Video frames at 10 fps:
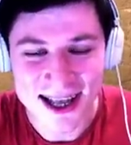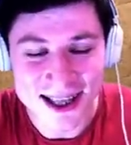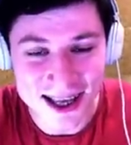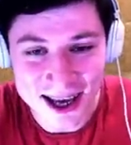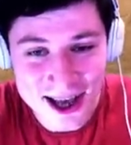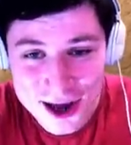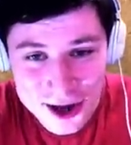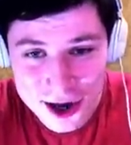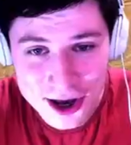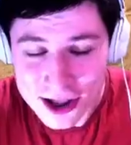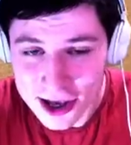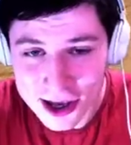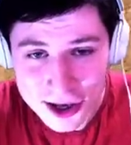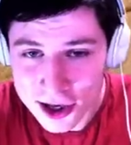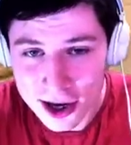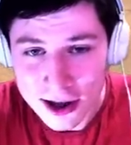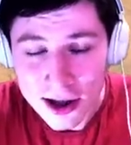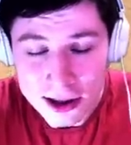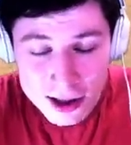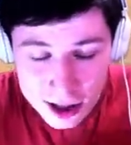Не-не-не, не-не-не.
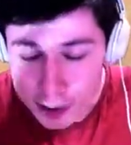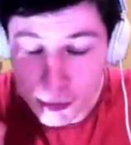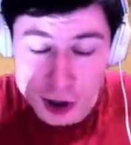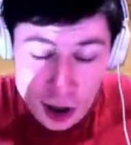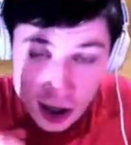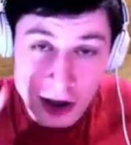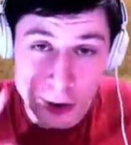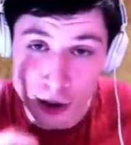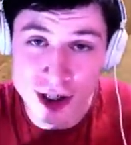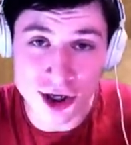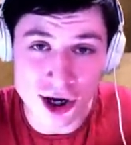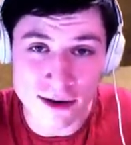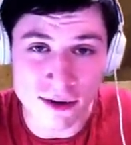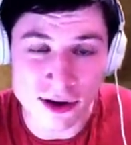Ты мне должен керамбит.